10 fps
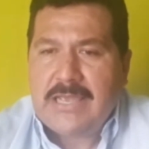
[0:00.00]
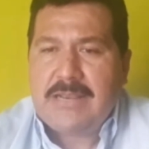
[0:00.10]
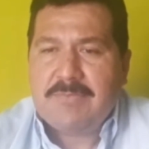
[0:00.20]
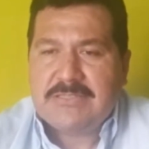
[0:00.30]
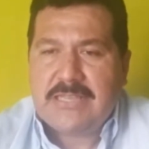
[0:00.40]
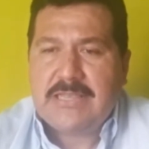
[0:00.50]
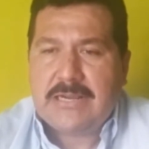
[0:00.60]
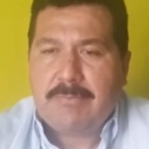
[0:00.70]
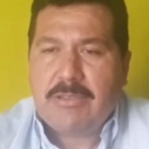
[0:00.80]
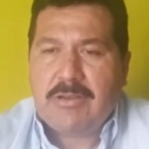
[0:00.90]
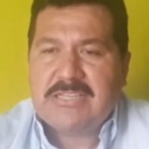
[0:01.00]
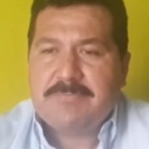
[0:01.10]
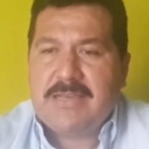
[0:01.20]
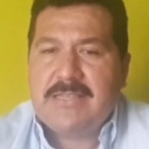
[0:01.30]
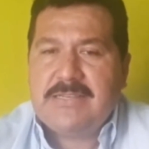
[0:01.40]
lágrimas han derramado
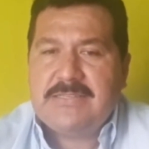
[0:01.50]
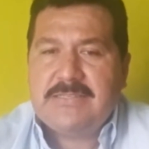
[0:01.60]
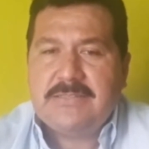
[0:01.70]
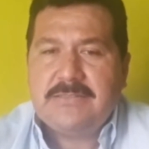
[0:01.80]
las madres?